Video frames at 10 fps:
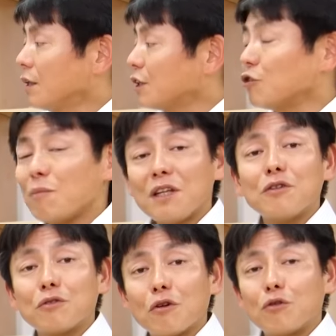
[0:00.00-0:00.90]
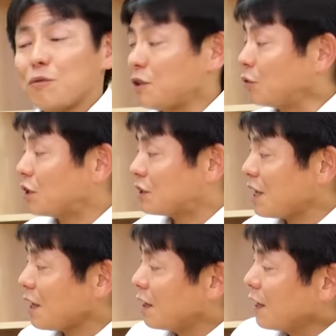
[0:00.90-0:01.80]
その面で言うとルイ・ヴィトンです
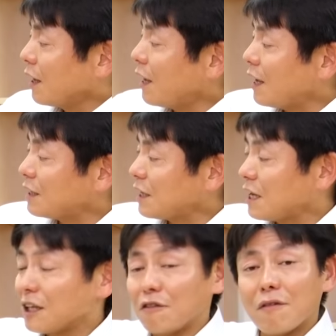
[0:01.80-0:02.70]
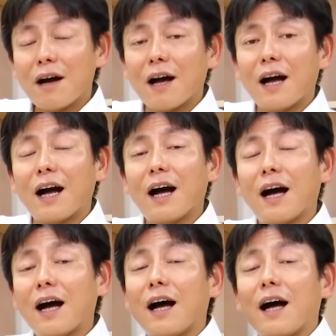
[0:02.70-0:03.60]
ね、えー、製品は
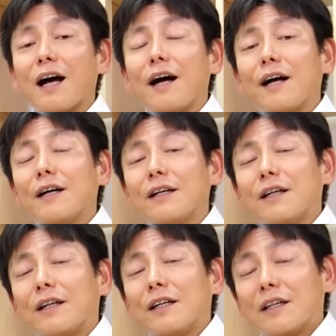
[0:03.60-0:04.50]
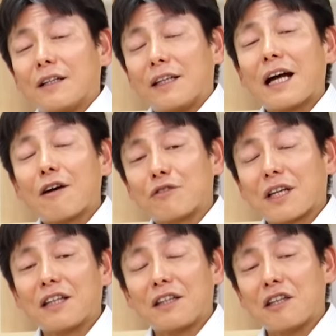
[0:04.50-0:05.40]
あ長く
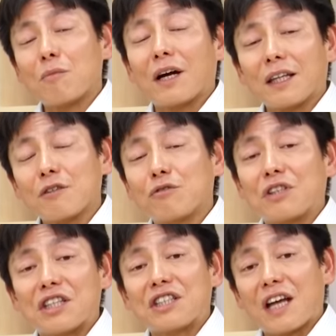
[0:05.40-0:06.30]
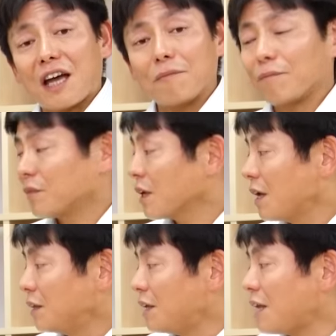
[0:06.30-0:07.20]
使っていても型崩れしない、
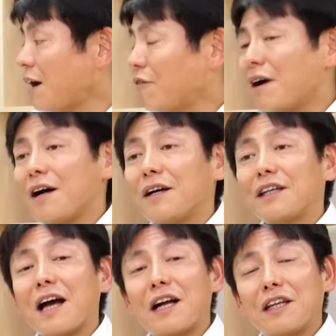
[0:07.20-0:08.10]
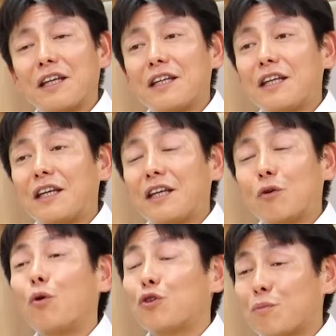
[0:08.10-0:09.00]
値段はやはり
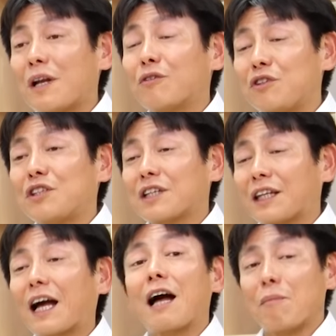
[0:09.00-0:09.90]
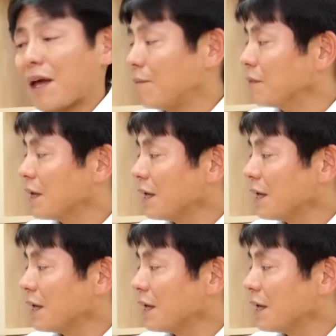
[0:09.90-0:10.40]
高級ブランド品ですから高め、